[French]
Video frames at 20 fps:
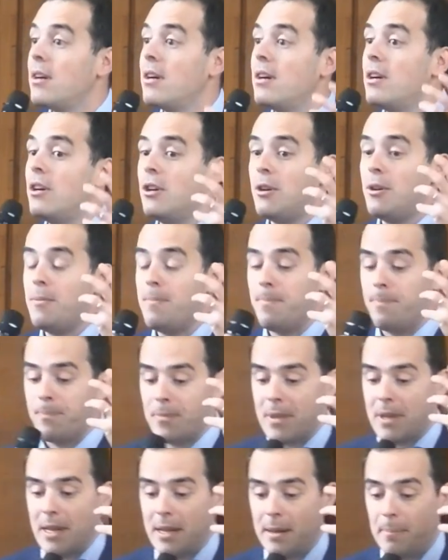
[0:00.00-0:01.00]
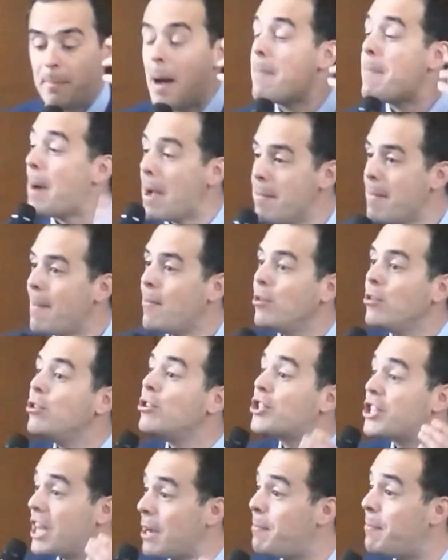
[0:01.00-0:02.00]
euh, papa et maman ne
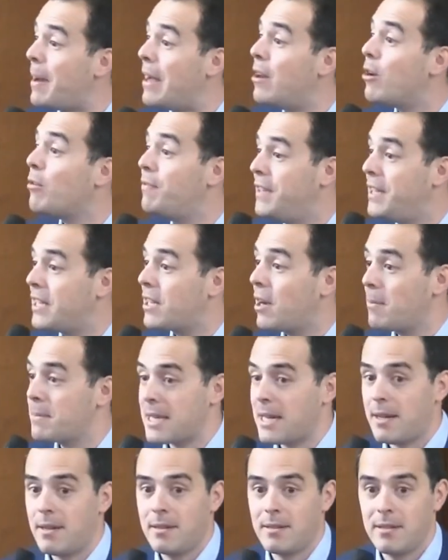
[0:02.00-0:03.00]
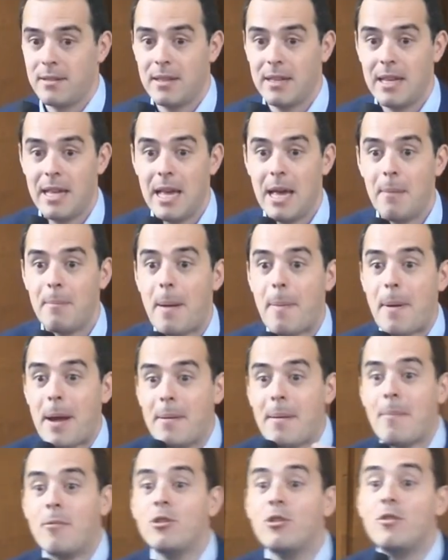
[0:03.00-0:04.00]
gèrent pas leur vie comme ça. Papa et
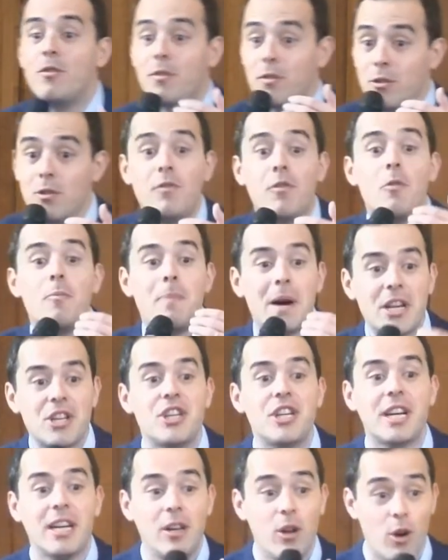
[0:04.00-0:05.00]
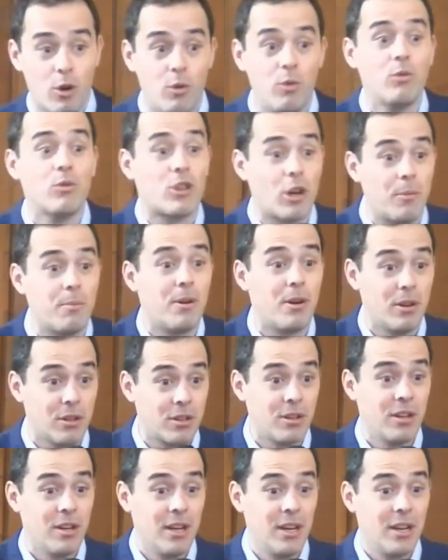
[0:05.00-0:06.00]
maman ne, ne vont pas gérer leur compte en
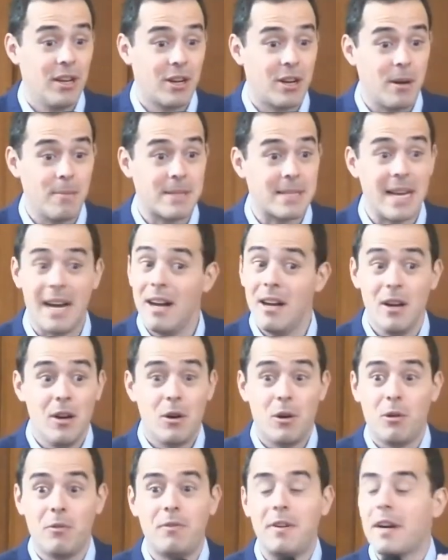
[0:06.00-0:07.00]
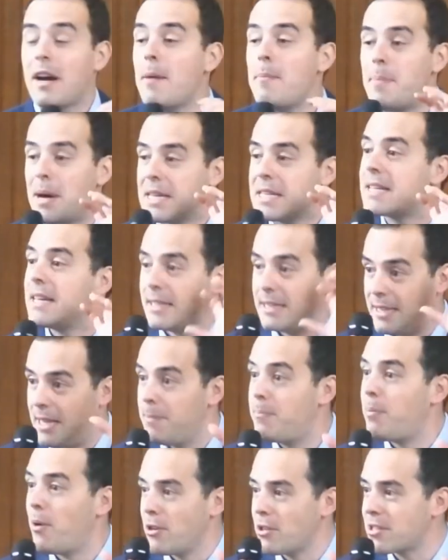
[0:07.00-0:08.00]
banque comme ça. On fera pas cette
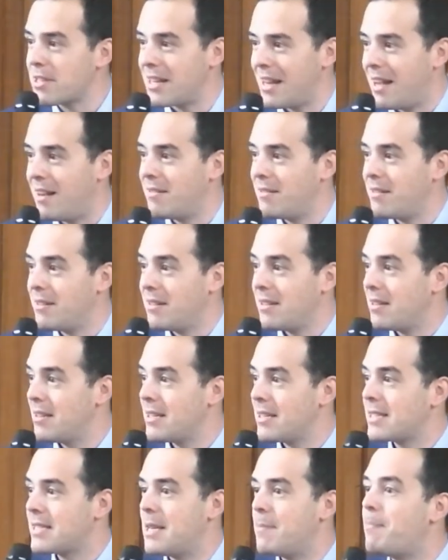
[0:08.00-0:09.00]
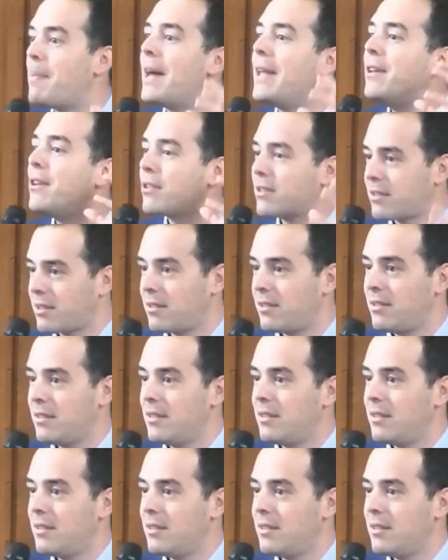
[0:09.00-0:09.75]
dépense là. C'est pas notre